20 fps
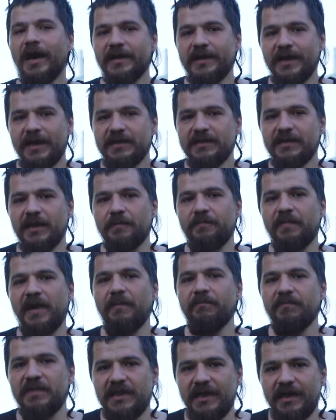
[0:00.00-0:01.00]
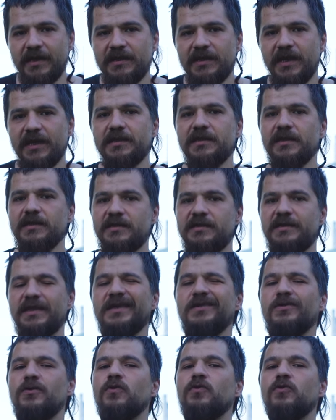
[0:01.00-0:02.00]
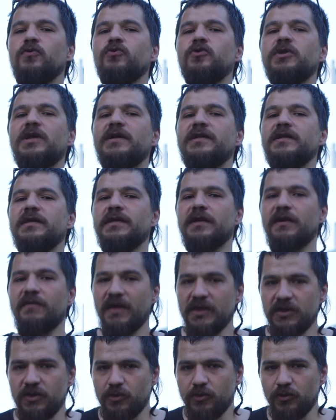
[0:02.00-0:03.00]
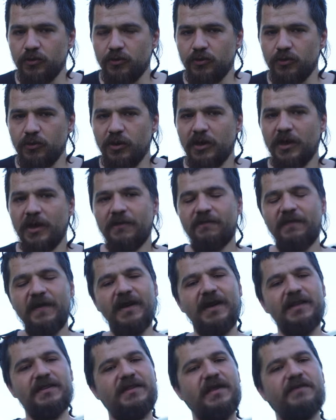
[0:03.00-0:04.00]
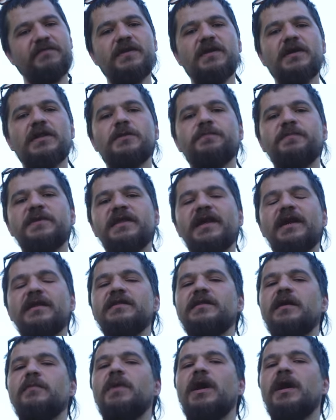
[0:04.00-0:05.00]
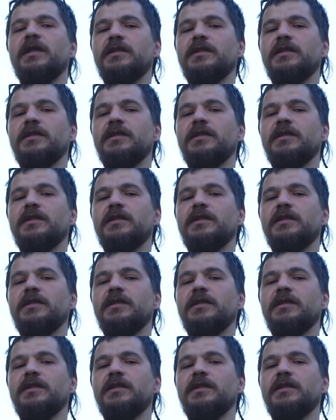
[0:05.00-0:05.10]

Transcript: Arkadaşlar ben binerken de dik yokuşlarda yavaş atlıyordu. Fakat deviri alıp girersem